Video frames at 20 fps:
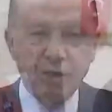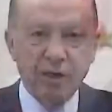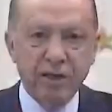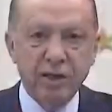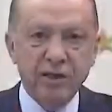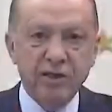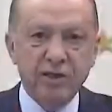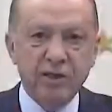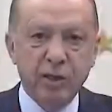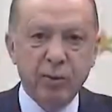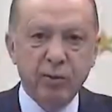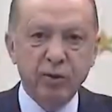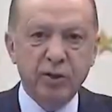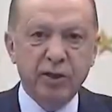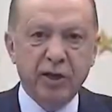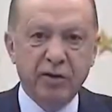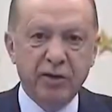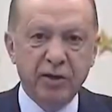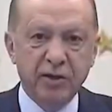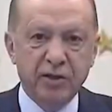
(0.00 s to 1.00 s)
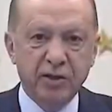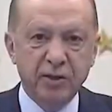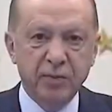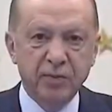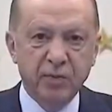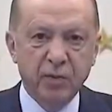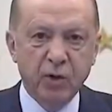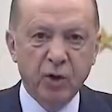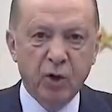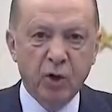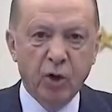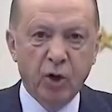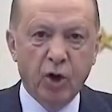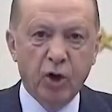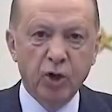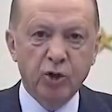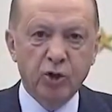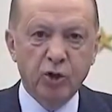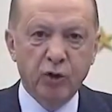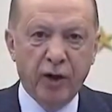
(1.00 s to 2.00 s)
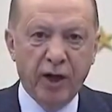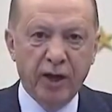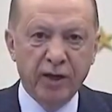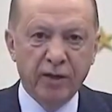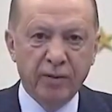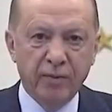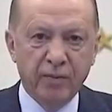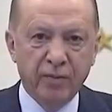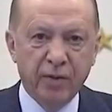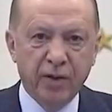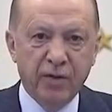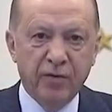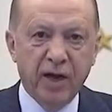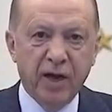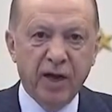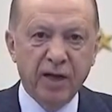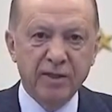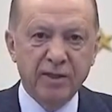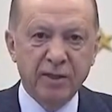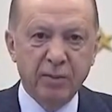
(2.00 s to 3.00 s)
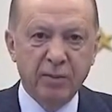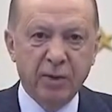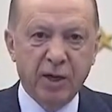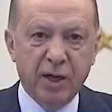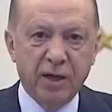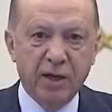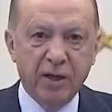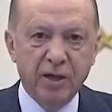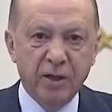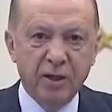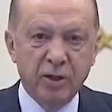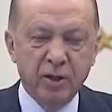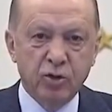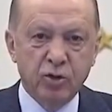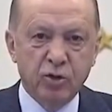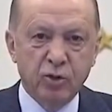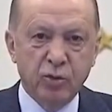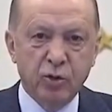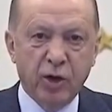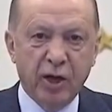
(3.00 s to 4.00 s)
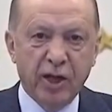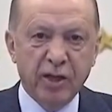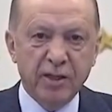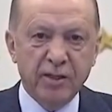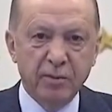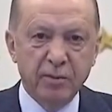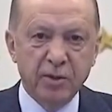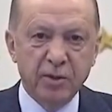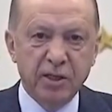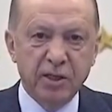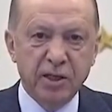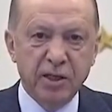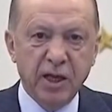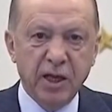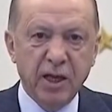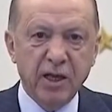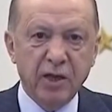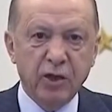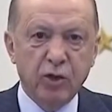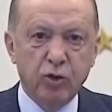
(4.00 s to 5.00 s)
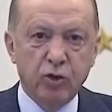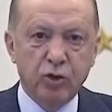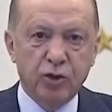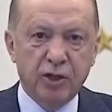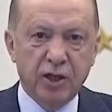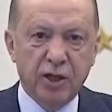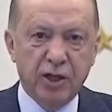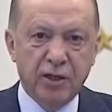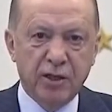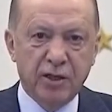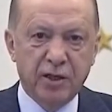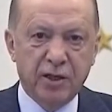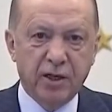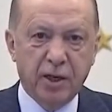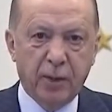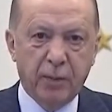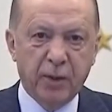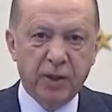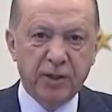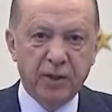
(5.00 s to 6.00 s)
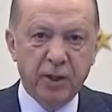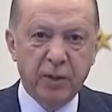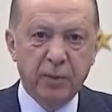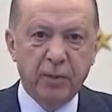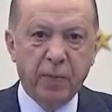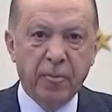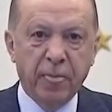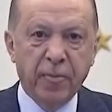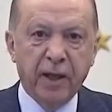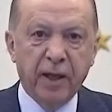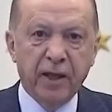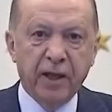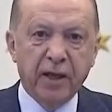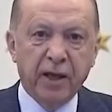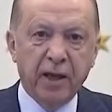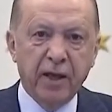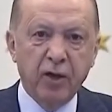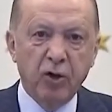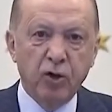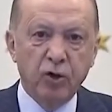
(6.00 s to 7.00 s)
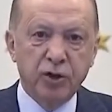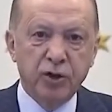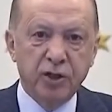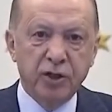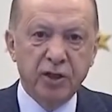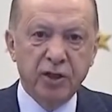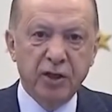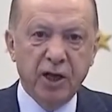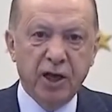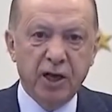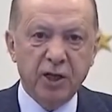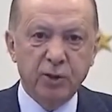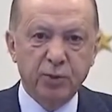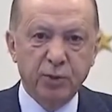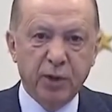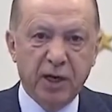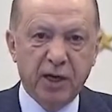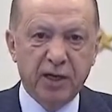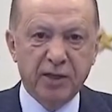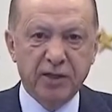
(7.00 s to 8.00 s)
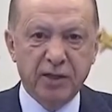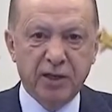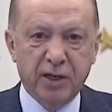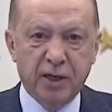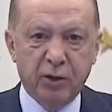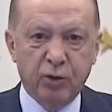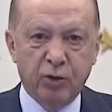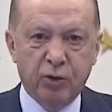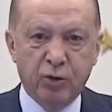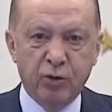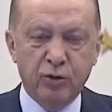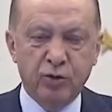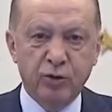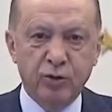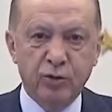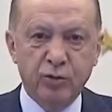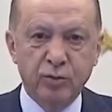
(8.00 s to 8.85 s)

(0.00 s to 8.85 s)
İşte bu sevinç, özgüven ve azimle Cumhuriyetimizin ilk yüzyılını kapatıp yeni yüzyılını açmaya hazırlanıyoruz.